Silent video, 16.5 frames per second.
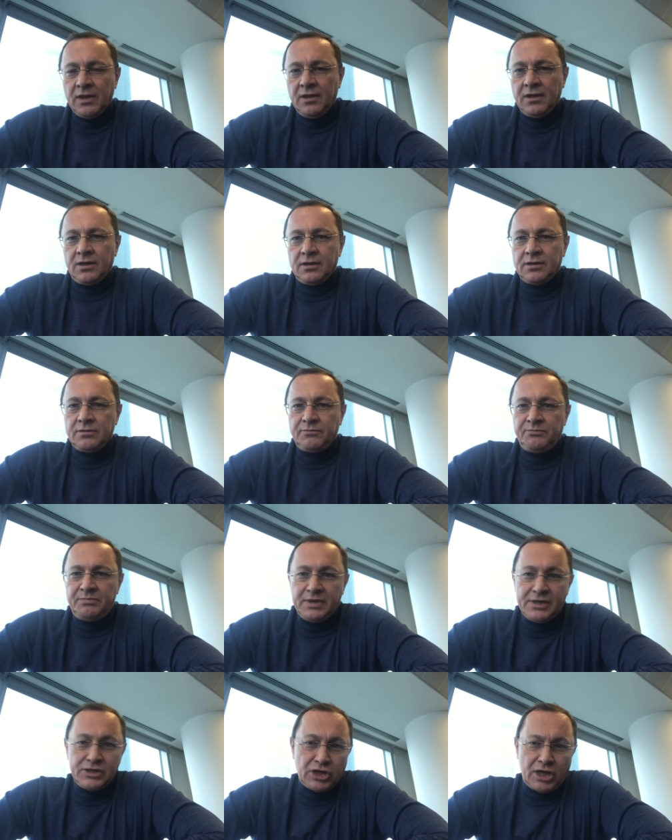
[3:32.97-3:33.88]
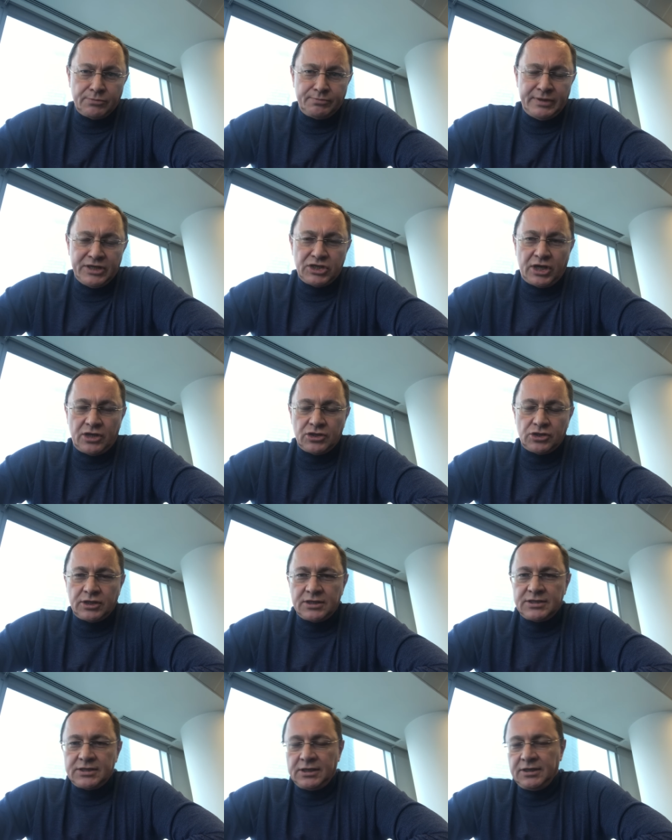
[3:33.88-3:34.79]
Э,
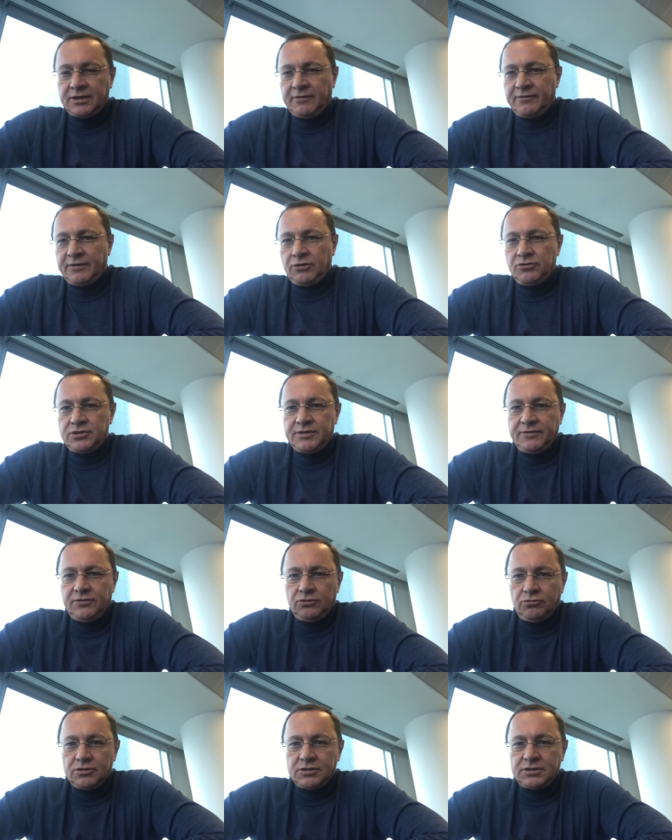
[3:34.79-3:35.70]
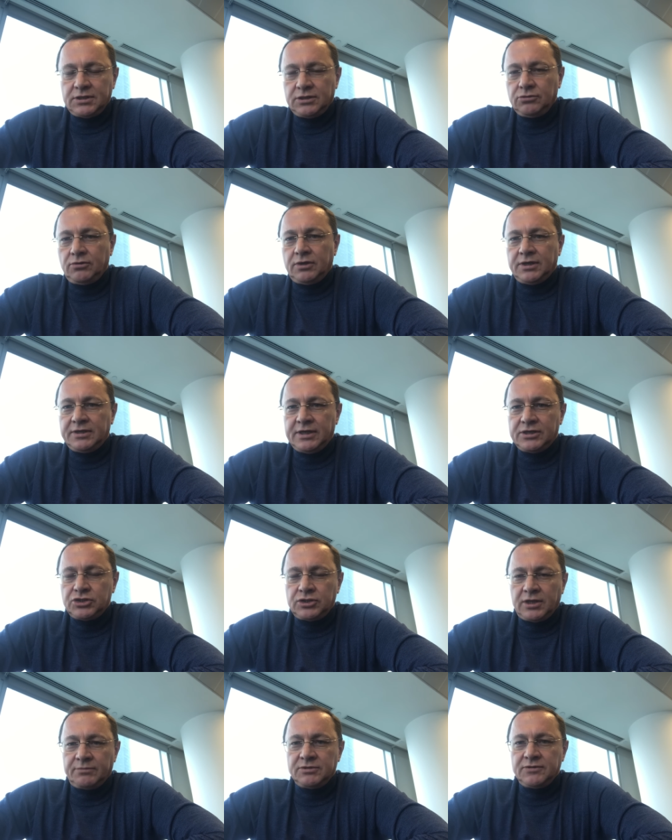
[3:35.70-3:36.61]
ближайшие цели там в районе 90, ну а
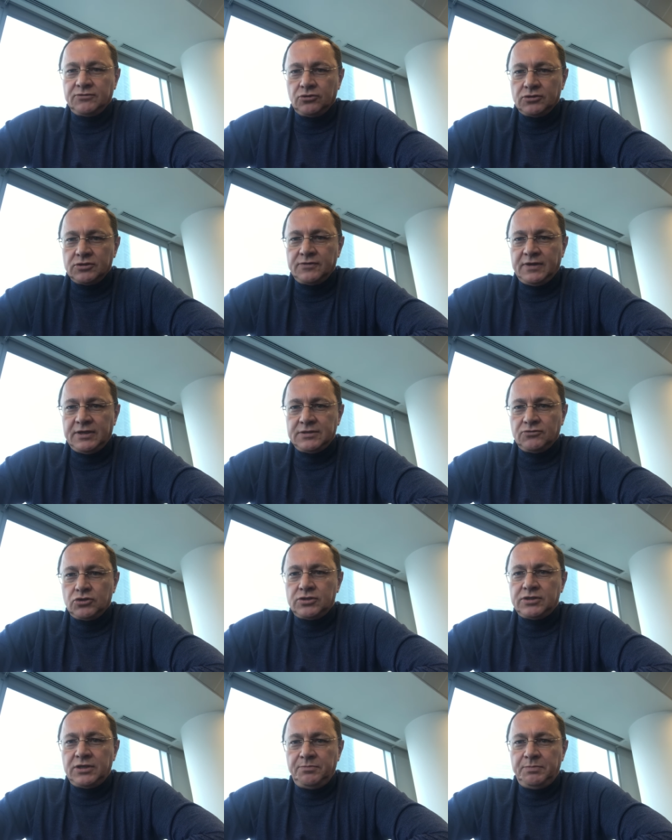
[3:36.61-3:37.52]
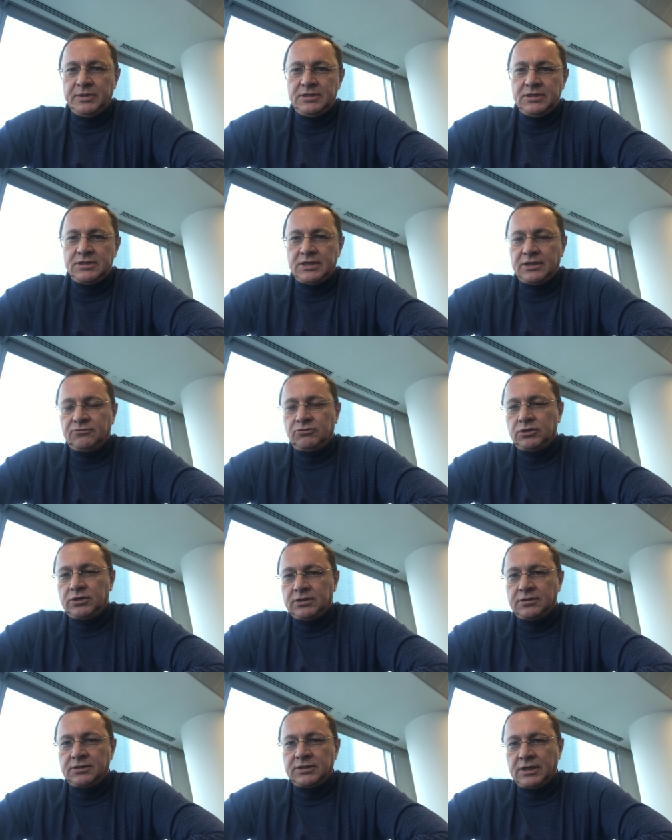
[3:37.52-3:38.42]
дальше там 92, 93, 50. Вот
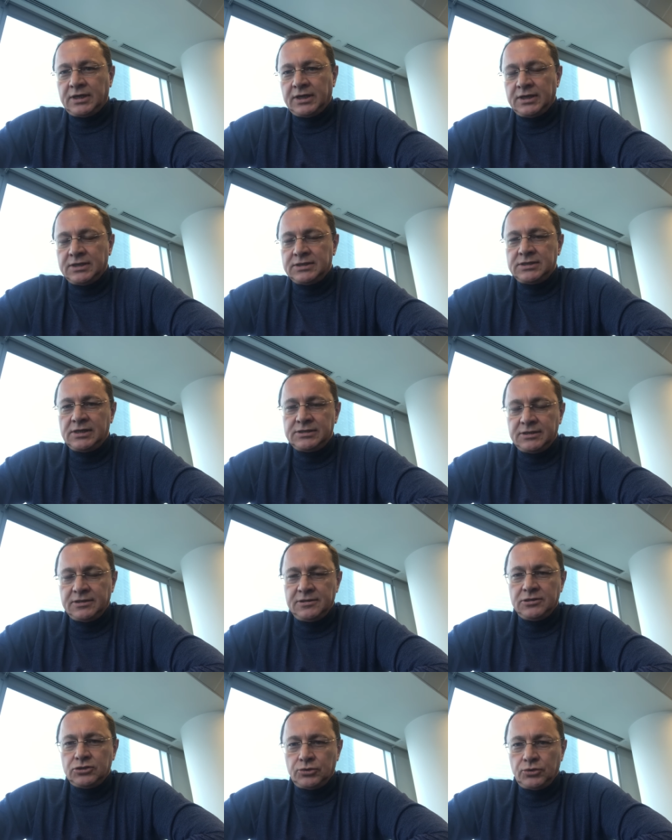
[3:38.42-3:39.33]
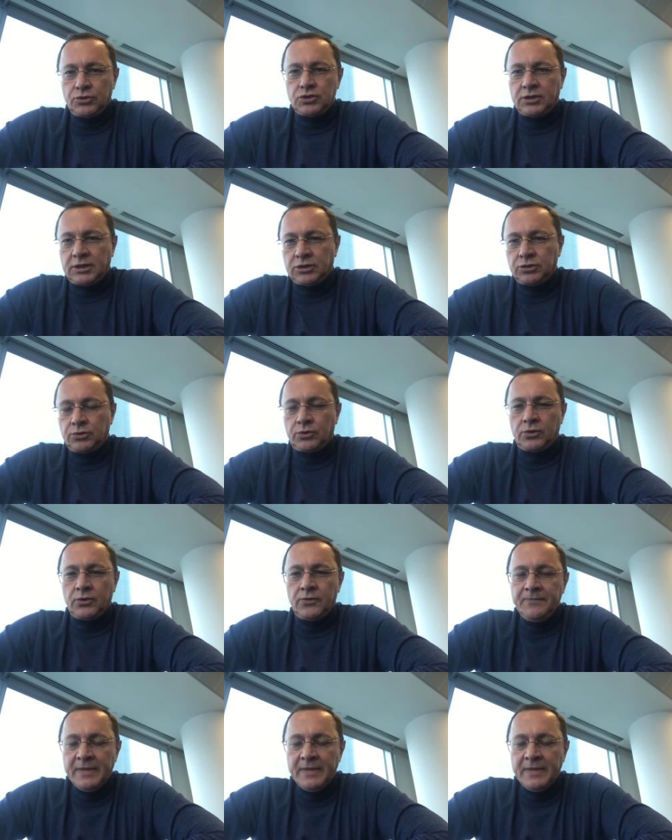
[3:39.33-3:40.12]
это такая цель среднесрочная, которую